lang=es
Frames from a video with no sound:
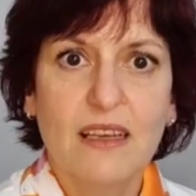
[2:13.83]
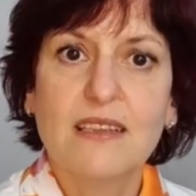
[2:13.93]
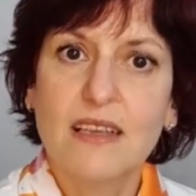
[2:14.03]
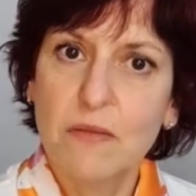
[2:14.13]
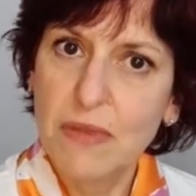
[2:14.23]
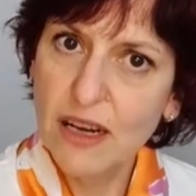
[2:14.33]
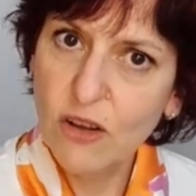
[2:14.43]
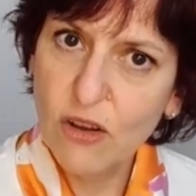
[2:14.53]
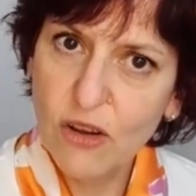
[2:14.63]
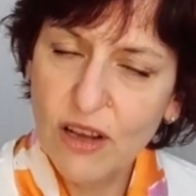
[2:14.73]
Y sin
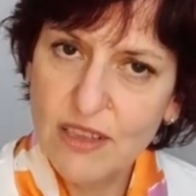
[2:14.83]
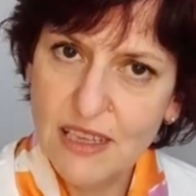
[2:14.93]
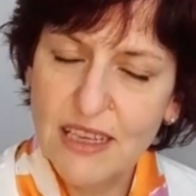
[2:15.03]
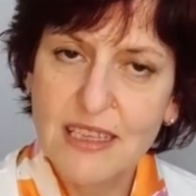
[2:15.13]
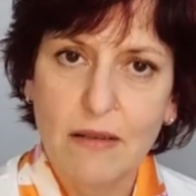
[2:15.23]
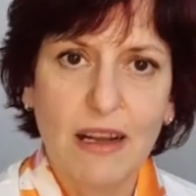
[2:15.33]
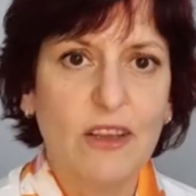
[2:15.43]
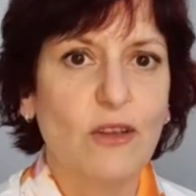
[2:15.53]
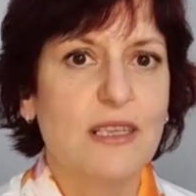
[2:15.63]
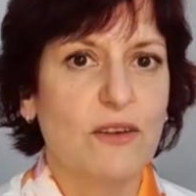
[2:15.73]
embargo, seguís
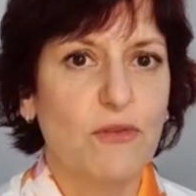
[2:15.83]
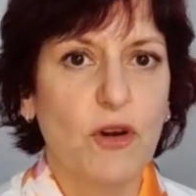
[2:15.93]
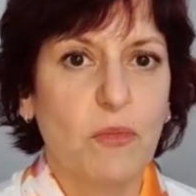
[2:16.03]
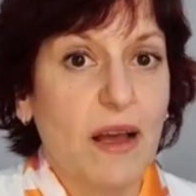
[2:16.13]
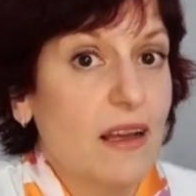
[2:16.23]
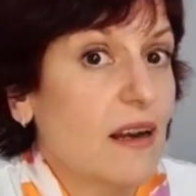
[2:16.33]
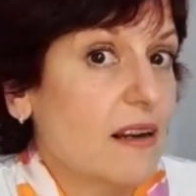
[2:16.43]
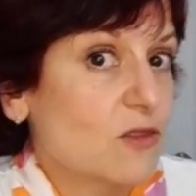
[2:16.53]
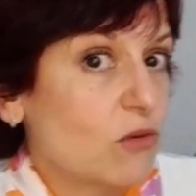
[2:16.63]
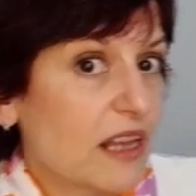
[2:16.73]
hablando de esa forma, el
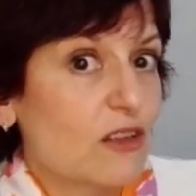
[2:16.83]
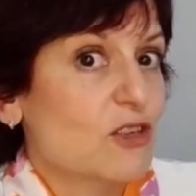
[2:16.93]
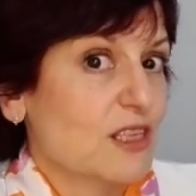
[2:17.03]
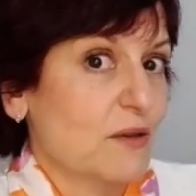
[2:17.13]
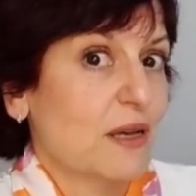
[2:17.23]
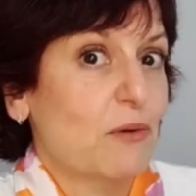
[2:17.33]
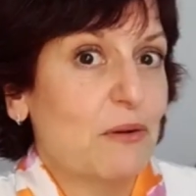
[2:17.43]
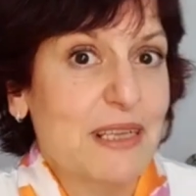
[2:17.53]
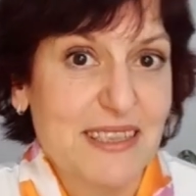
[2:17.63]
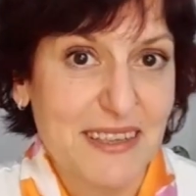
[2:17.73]
resultado ya sabes
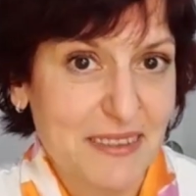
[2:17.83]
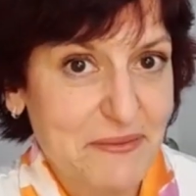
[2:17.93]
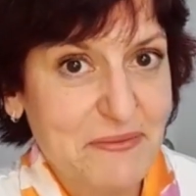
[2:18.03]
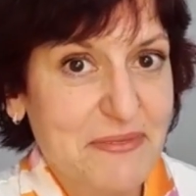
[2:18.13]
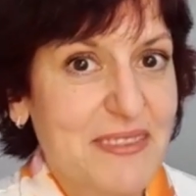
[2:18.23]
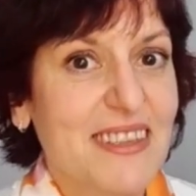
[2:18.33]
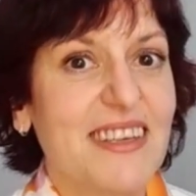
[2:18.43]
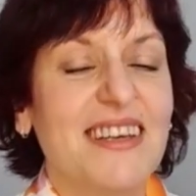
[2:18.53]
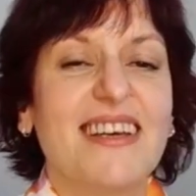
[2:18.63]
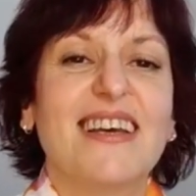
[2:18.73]
cuál va a ser.
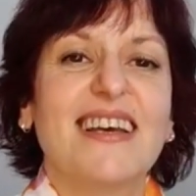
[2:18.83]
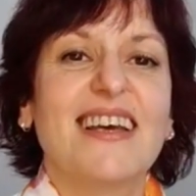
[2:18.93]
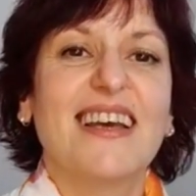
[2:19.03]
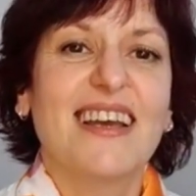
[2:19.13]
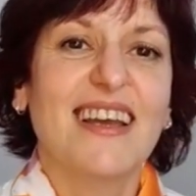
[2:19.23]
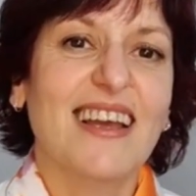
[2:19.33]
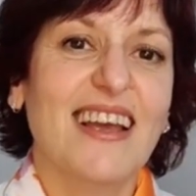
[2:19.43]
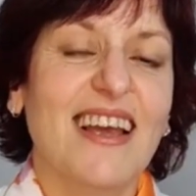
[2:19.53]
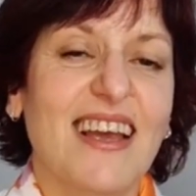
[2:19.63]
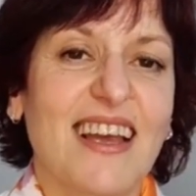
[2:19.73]

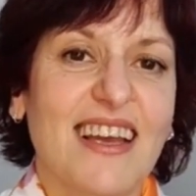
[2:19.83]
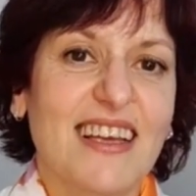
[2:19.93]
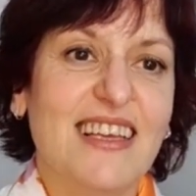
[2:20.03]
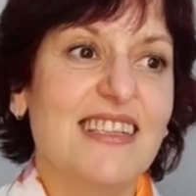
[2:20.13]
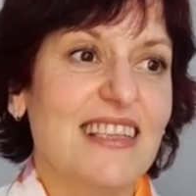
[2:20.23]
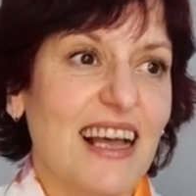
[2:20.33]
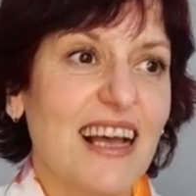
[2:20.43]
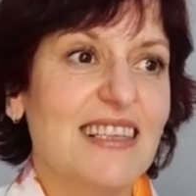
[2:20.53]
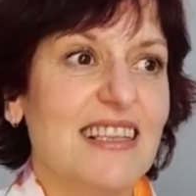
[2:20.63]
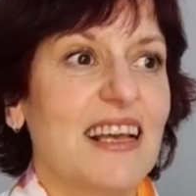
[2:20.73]
Eh,
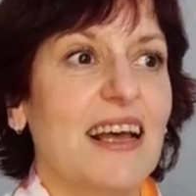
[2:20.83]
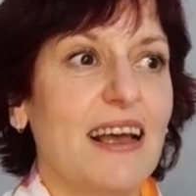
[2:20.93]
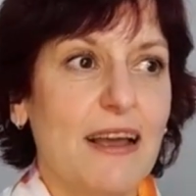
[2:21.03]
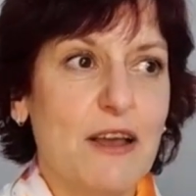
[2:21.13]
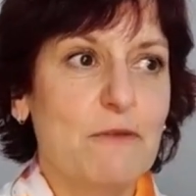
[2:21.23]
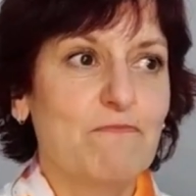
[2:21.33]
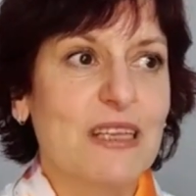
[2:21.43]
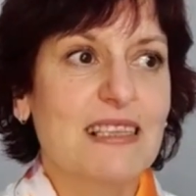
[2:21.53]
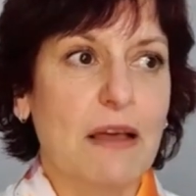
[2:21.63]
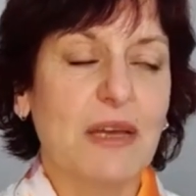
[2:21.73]
quizás
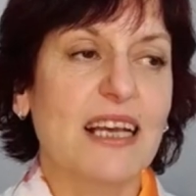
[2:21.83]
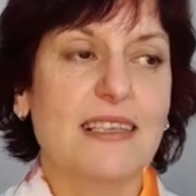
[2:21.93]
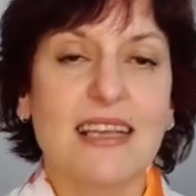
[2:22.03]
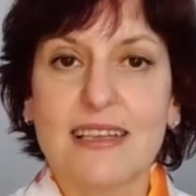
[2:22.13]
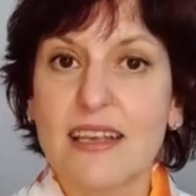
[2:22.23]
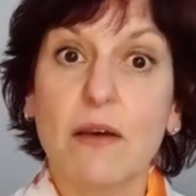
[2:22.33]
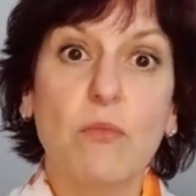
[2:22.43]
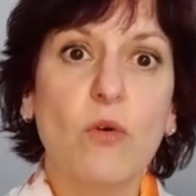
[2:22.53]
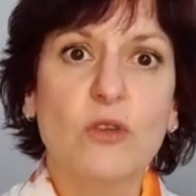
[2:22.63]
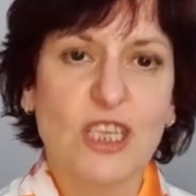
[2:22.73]
Em, sabes que si haces
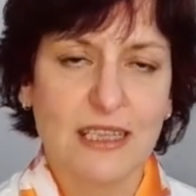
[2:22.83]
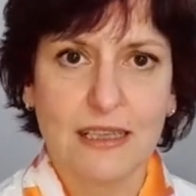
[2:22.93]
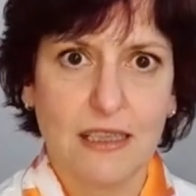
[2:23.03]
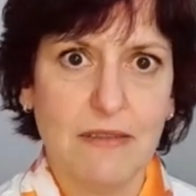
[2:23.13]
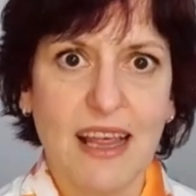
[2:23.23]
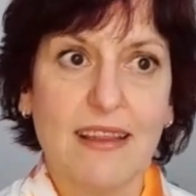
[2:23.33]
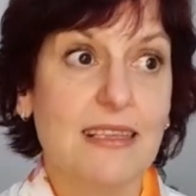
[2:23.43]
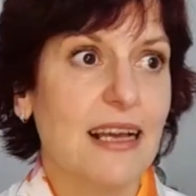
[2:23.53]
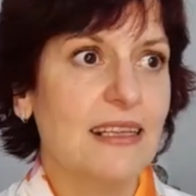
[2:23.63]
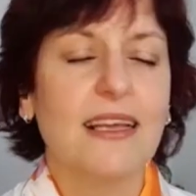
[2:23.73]
muchas
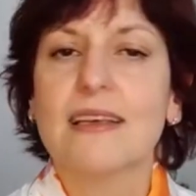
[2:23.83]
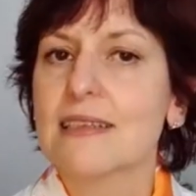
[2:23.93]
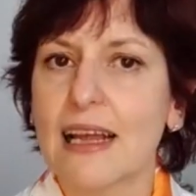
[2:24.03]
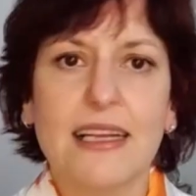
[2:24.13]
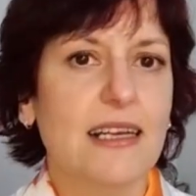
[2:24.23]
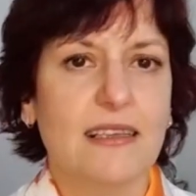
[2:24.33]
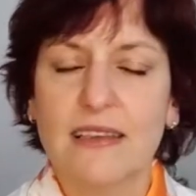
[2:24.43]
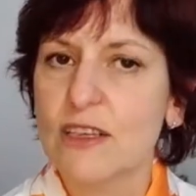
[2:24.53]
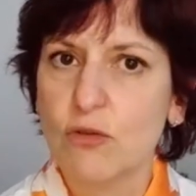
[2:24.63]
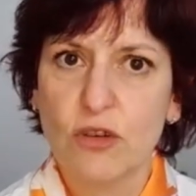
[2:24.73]
actividades antes de salir, que
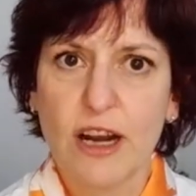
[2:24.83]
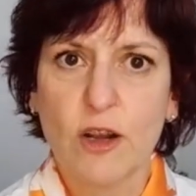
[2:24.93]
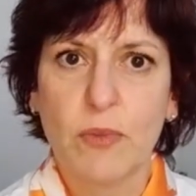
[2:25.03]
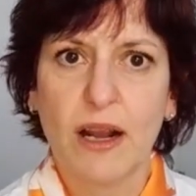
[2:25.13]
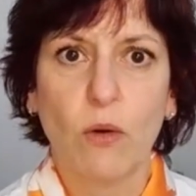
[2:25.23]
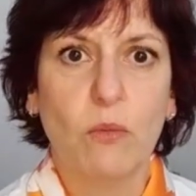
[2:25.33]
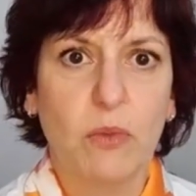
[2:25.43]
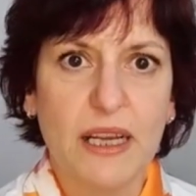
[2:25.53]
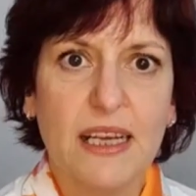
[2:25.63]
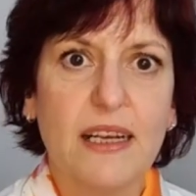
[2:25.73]
tenés un horario para
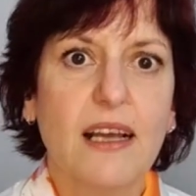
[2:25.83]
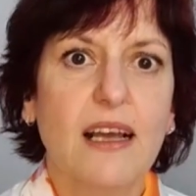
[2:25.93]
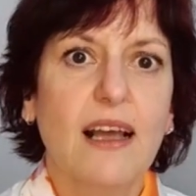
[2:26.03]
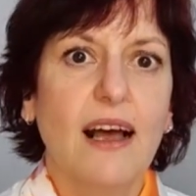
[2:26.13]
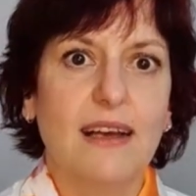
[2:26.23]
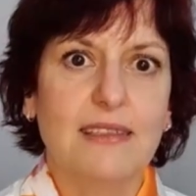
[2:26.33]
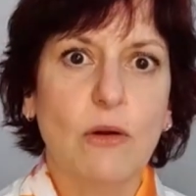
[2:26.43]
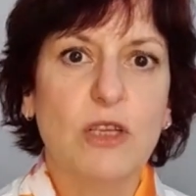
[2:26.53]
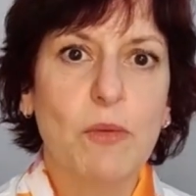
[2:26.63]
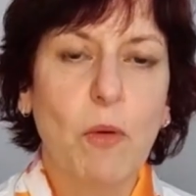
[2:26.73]
cumplir,
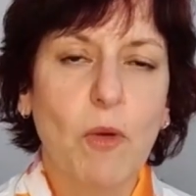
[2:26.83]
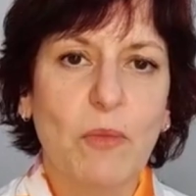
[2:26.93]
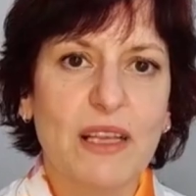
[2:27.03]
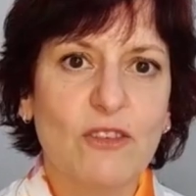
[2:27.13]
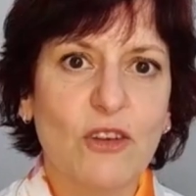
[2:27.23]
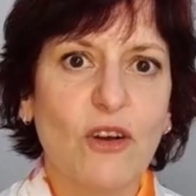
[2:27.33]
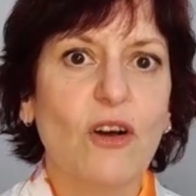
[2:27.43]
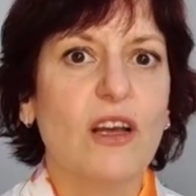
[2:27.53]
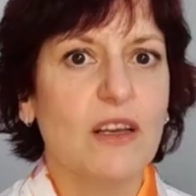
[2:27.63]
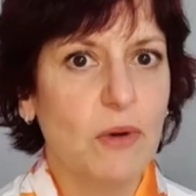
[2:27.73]
hasta último
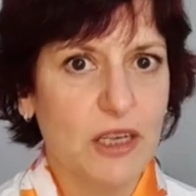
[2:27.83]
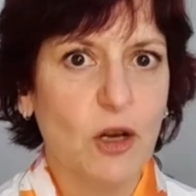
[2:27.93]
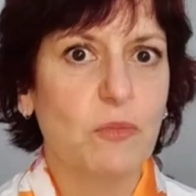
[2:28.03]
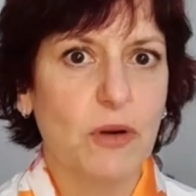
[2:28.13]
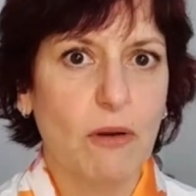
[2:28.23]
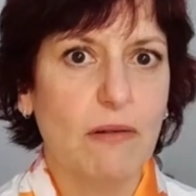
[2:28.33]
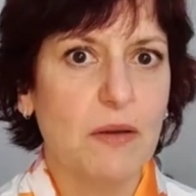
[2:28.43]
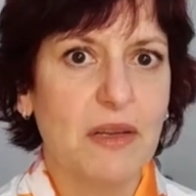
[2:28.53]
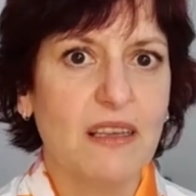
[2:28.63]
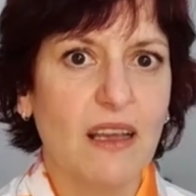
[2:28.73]
momento, y bueno,
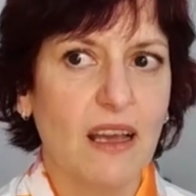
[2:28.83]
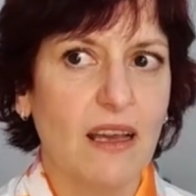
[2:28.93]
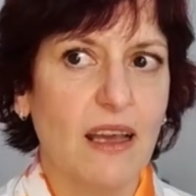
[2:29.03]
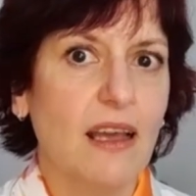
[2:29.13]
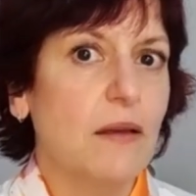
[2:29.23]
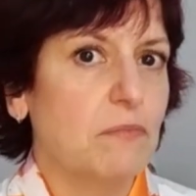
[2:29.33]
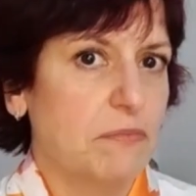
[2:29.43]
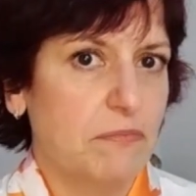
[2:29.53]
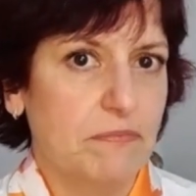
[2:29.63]
probablemente es que